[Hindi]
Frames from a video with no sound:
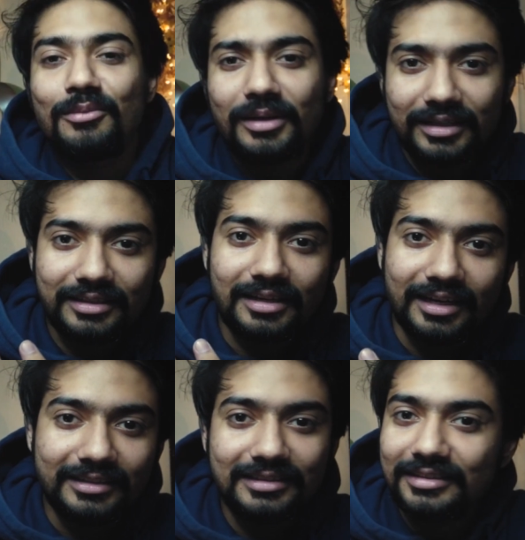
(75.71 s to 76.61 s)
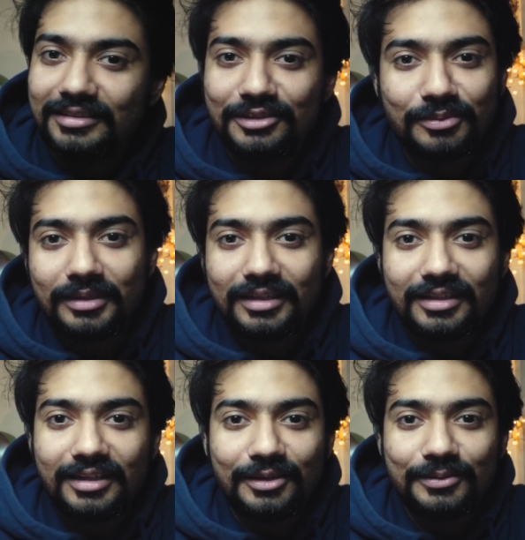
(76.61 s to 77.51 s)
और बाकी ये लाइट्स हैं जो मैं
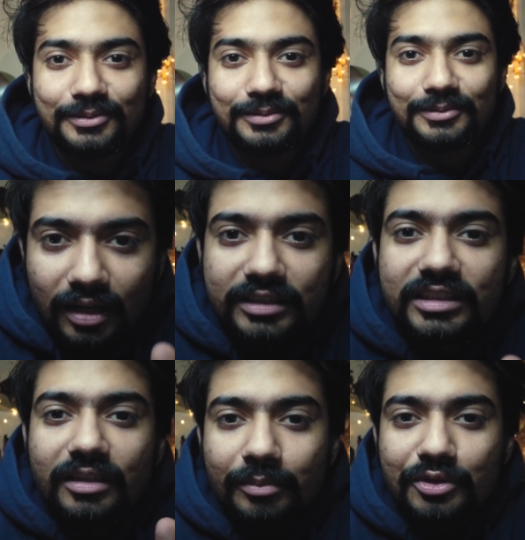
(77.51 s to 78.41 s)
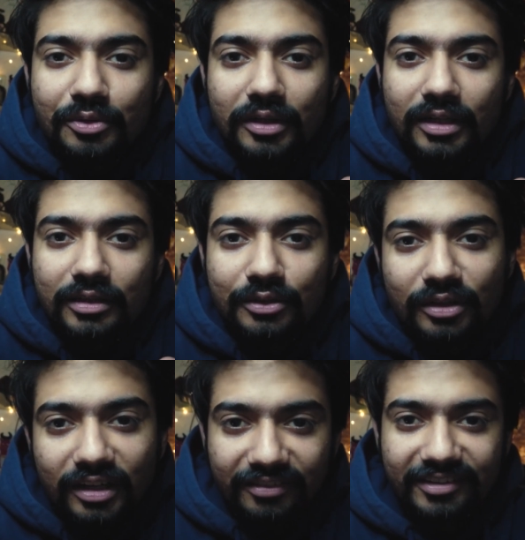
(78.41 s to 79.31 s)
लेकर आया हूँ आज का एपिसोड ना
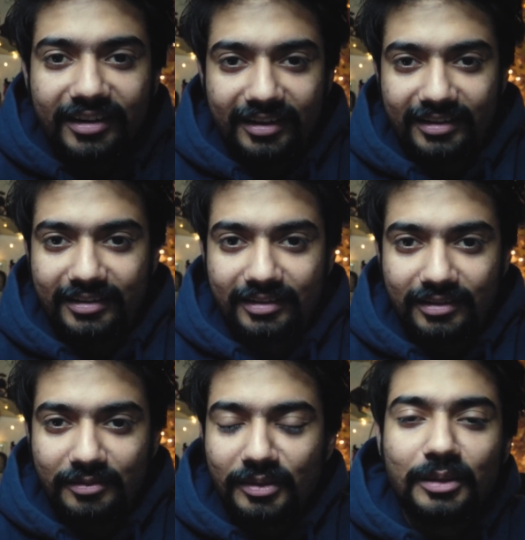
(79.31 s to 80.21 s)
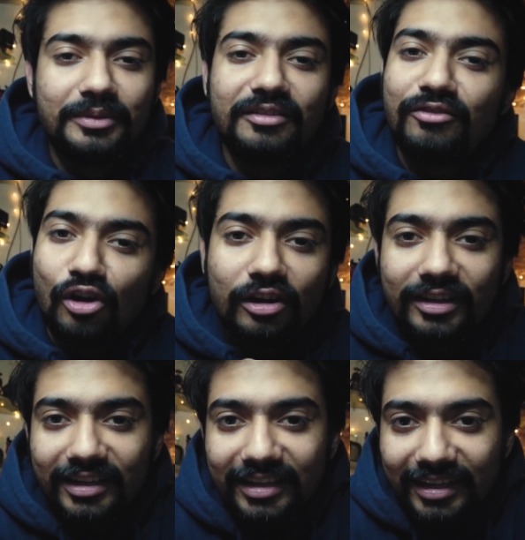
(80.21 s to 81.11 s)
थोड़ा डिफरेंट है मतलब ये व्लॉग
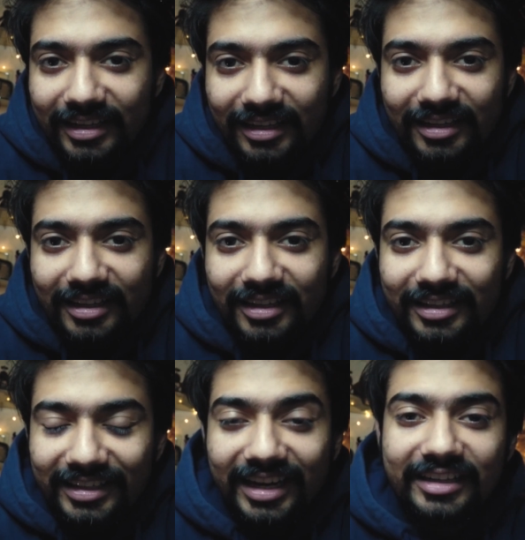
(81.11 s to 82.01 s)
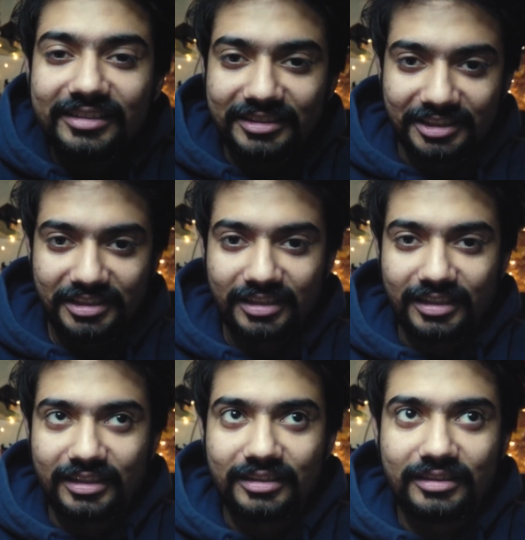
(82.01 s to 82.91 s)
नहीं है एक डिस्कशन
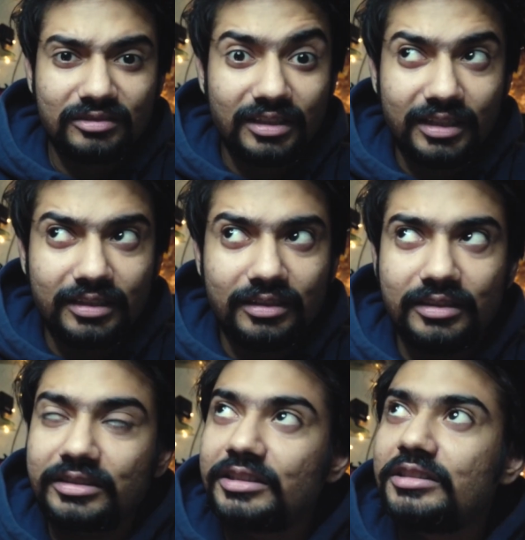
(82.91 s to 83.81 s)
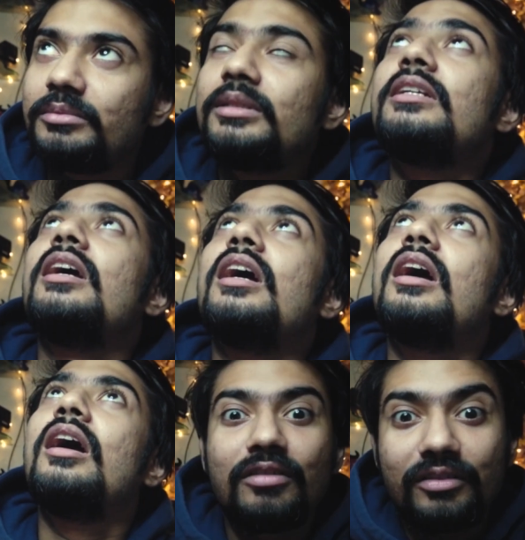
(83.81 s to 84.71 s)
है नहीं डिस्कशन भी नहीं है
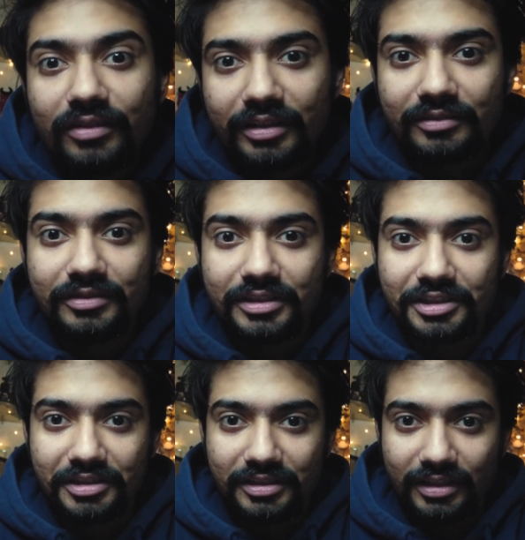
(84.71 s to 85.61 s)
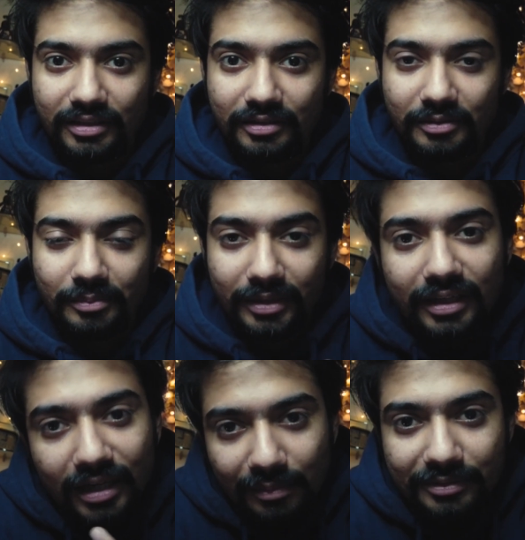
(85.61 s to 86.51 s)
वन वे कन्वर्जेशन है
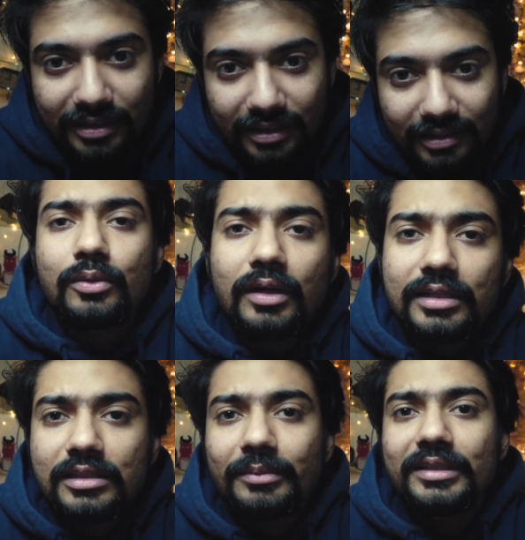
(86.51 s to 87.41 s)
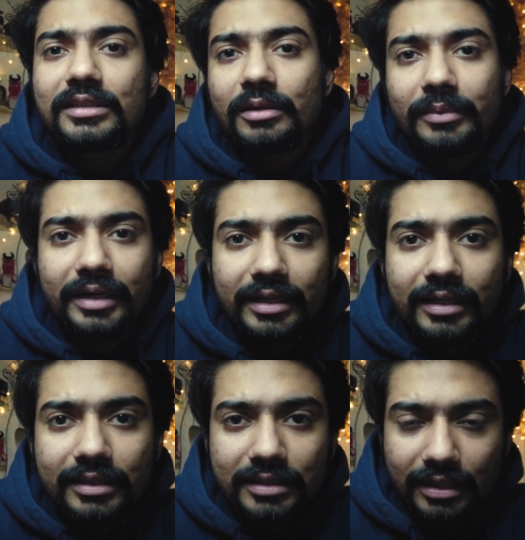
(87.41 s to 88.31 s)
मेरी आपसे तो आज ना मैं एक जगह मीटिंग
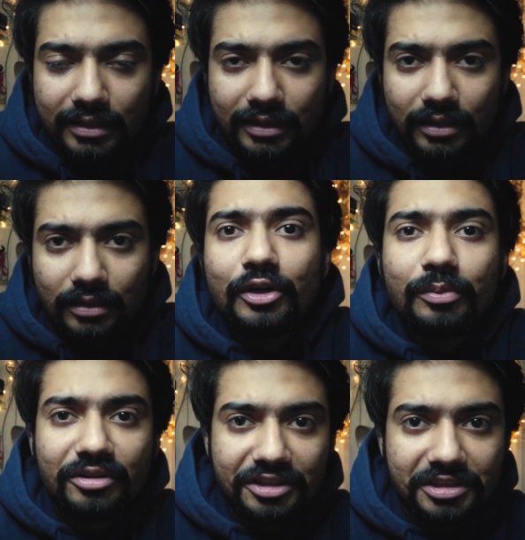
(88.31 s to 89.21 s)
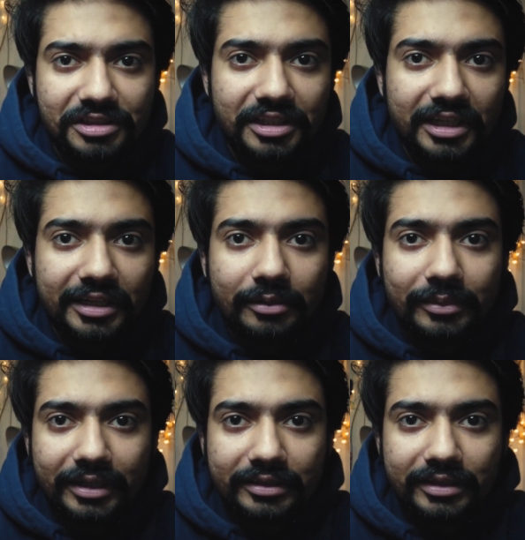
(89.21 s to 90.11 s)
के लिए जा रहा था वीडियो प्रोडक्शन से रिलेटेड
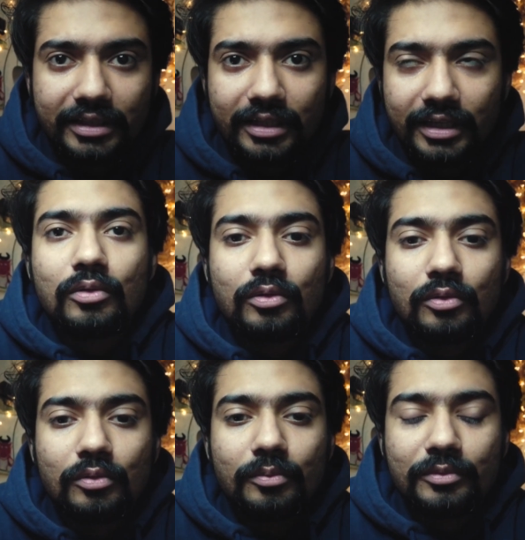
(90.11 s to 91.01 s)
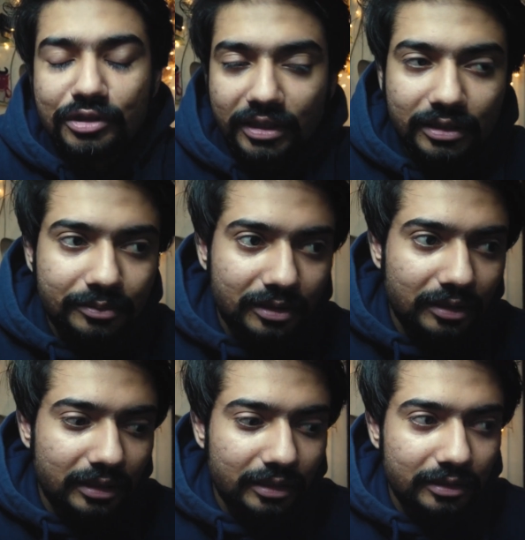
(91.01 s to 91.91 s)
मीटिंग थी और तो मुझे एकदम से
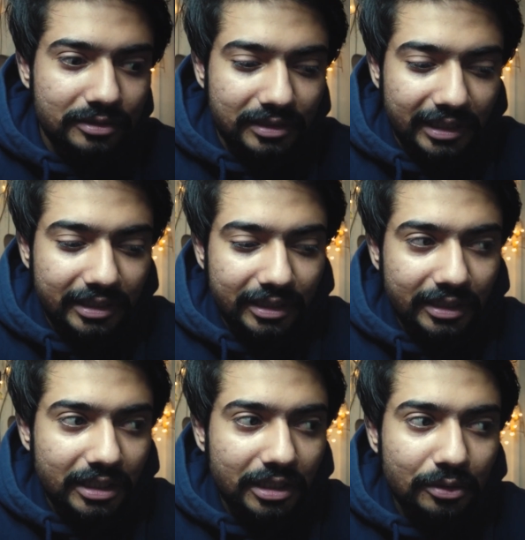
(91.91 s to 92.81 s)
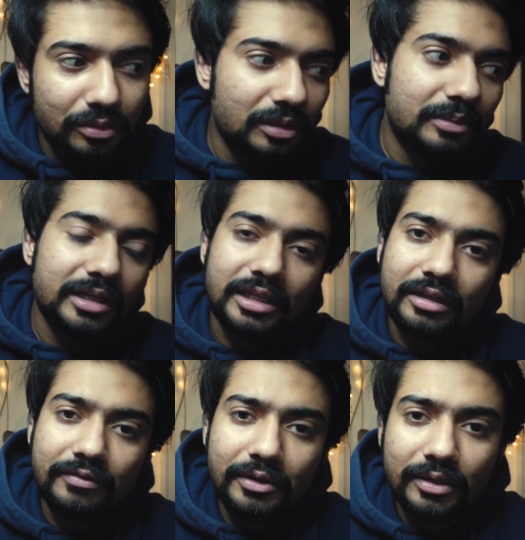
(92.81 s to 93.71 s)
स्ट्राइक किया कि क्यों ना मैं
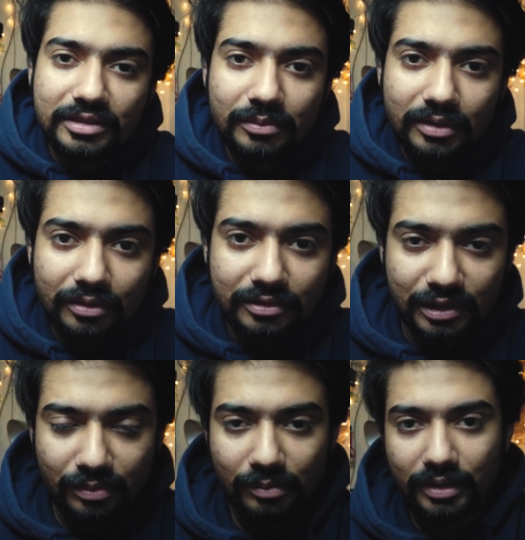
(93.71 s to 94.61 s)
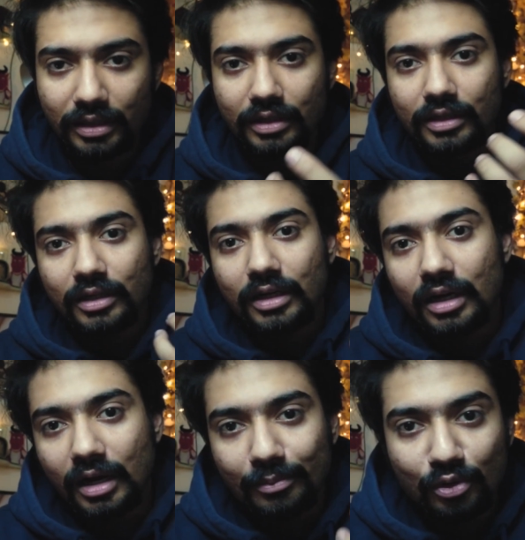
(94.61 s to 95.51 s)
एक वीडियो ऐसी बनाऊँ जिसपे मैं
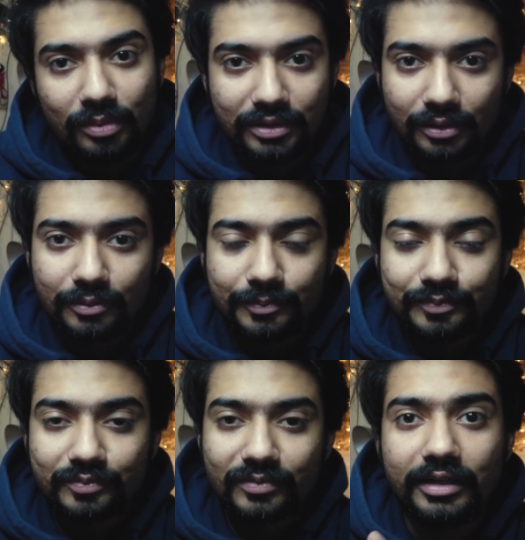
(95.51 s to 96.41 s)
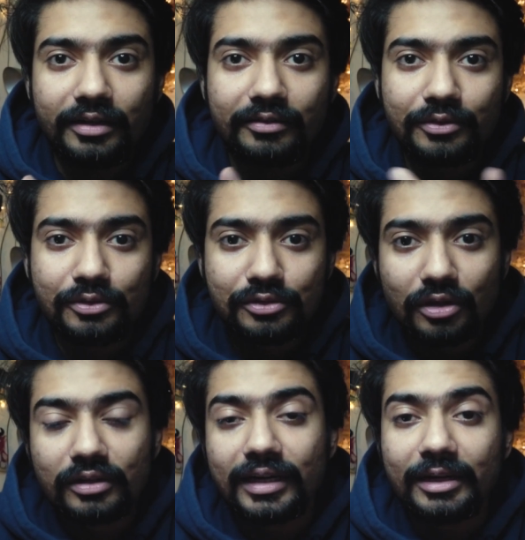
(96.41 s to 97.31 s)
आपको बताऊँ इंटरव्यूज़
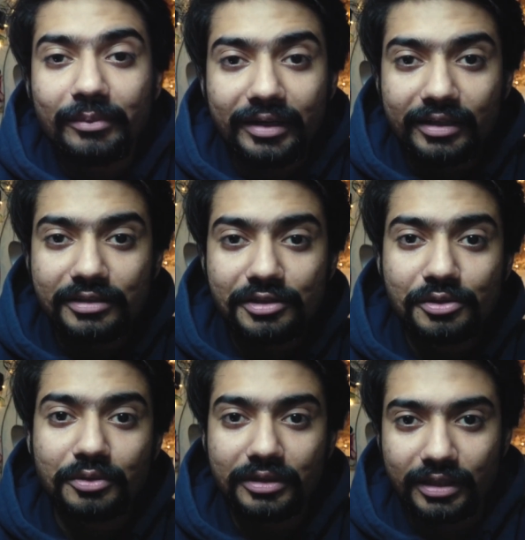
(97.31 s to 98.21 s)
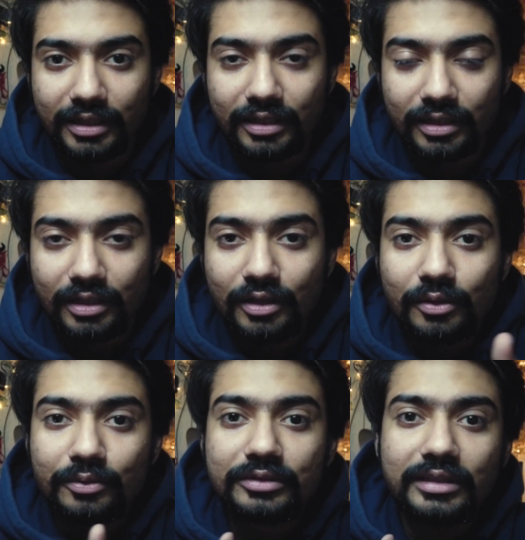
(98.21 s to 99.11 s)
और क्लाइंट मीटिंग्स जो होती हैं
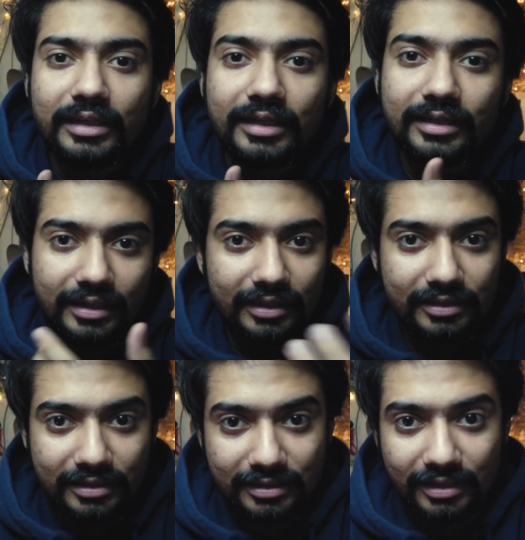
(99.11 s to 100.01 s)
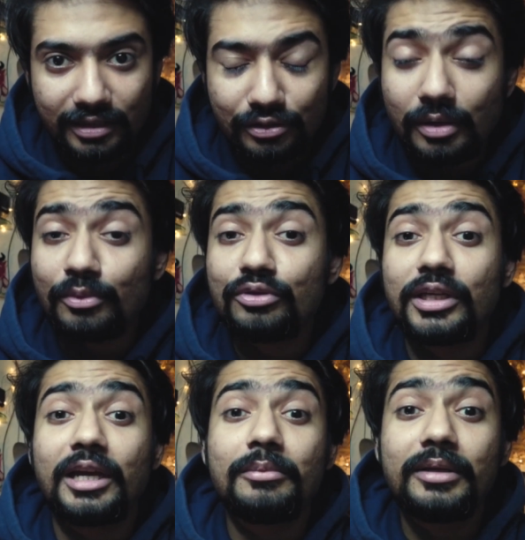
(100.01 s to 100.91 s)
उसके लिए क्या क्या चीज़ें हैं जो आपको
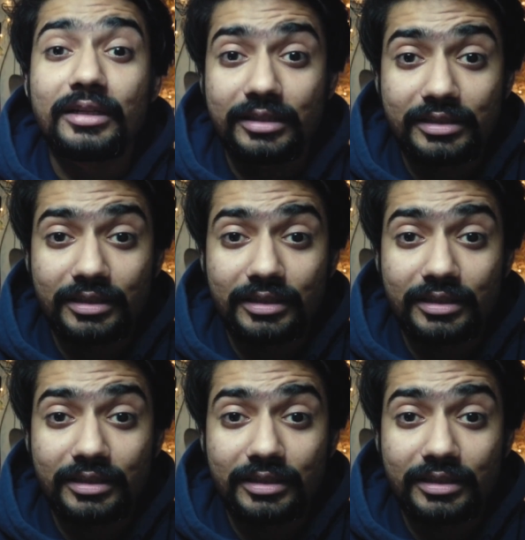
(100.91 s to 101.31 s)
ध्यान में रखनी